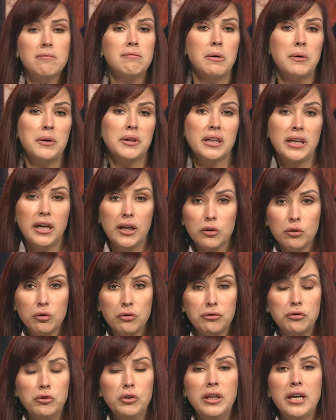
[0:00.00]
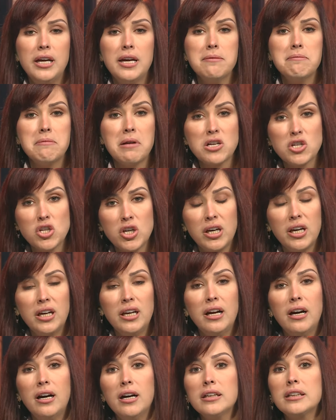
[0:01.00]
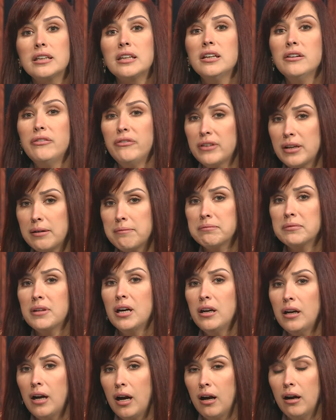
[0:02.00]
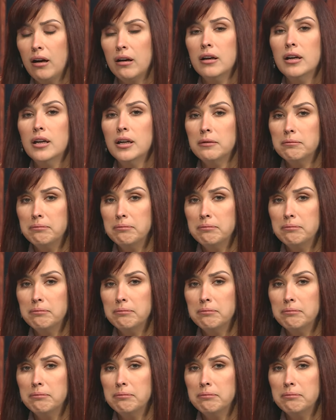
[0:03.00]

مواضيع الطفولة مشاكلها كيف تم طرحها